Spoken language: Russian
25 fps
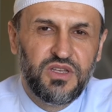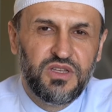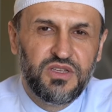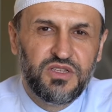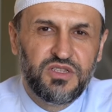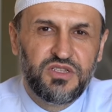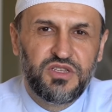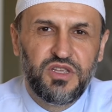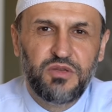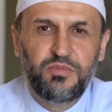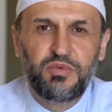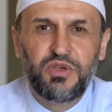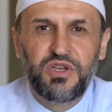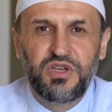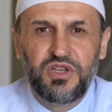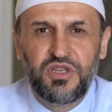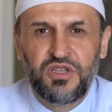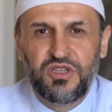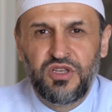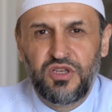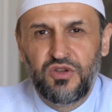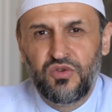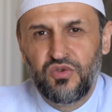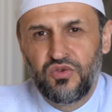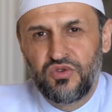Степень
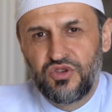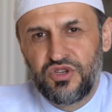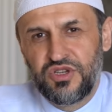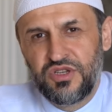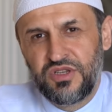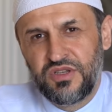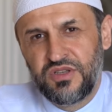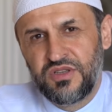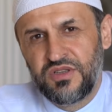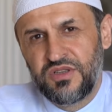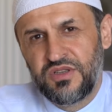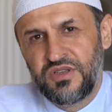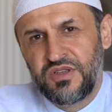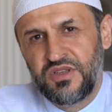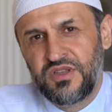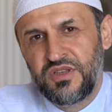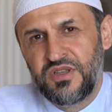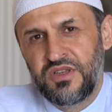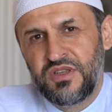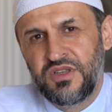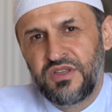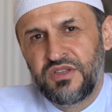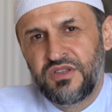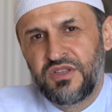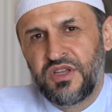этой ночи
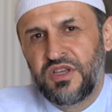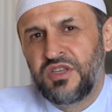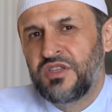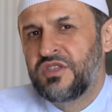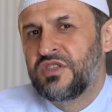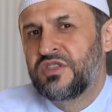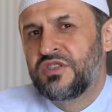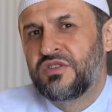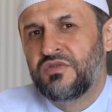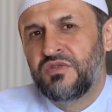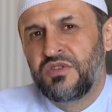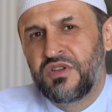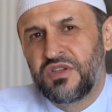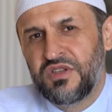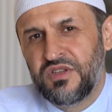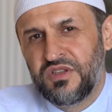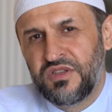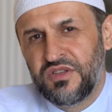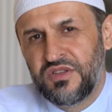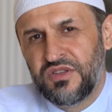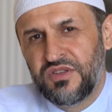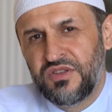таинственна,